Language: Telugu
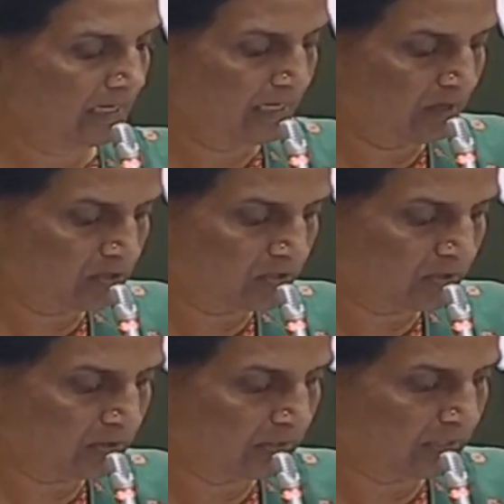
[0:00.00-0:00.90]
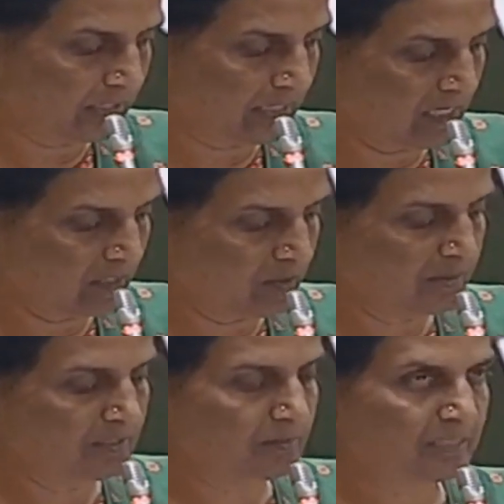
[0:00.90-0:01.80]
ఈరోజు రైతు
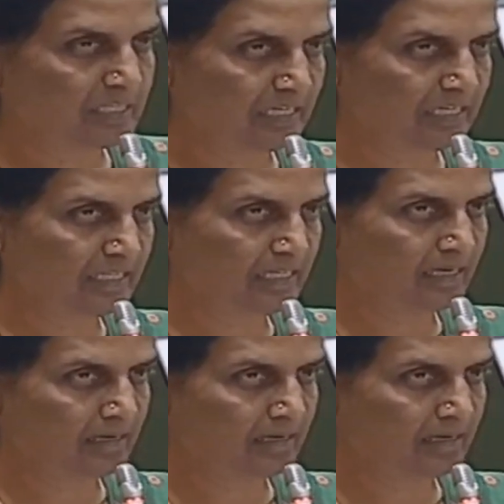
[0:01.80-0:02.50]
బంధు పథకం కింద